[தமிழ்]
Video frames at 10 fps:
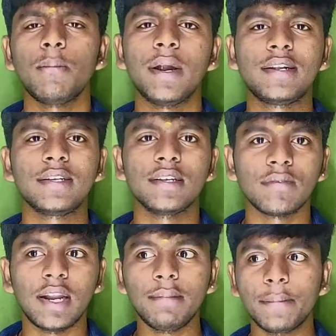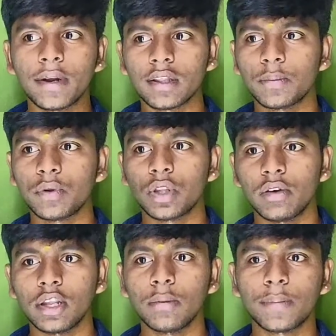பட் வலிமை படத்தை பொறுத்த
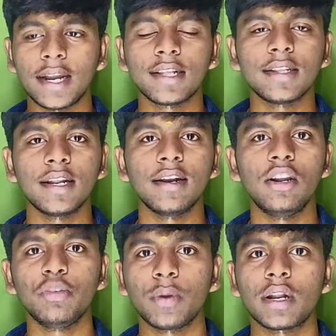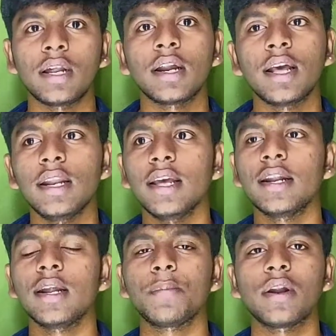வரைக்கும் பேன் இந்தியன் ரிலீஸ் பண்றாங்களா இல்ல
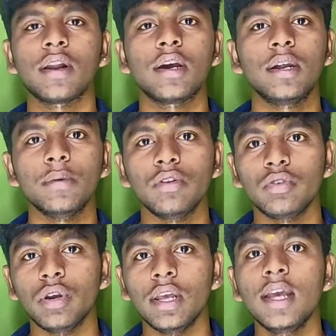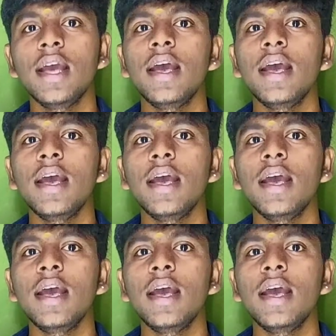என்ன பண்றாங்க அப்படின்னு சொல்லி